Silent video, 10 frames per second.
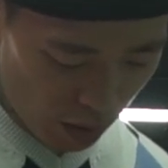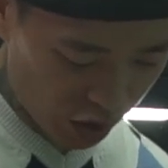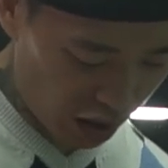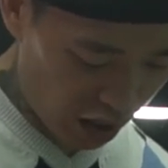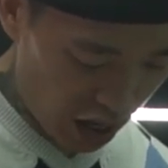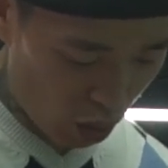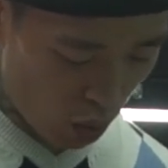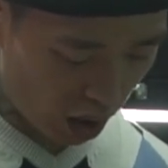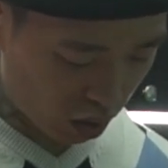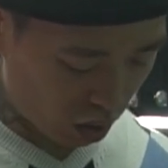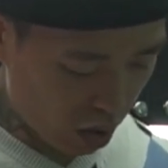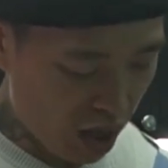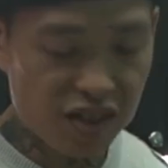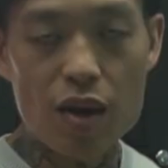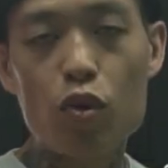vamos al cuarto.
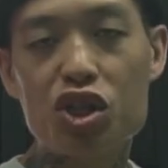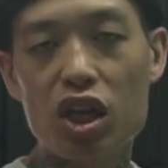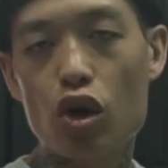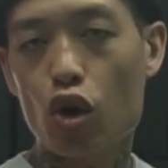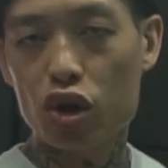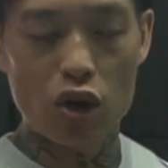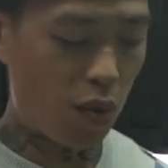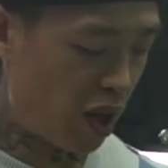Si es muy chiquito, córtelo al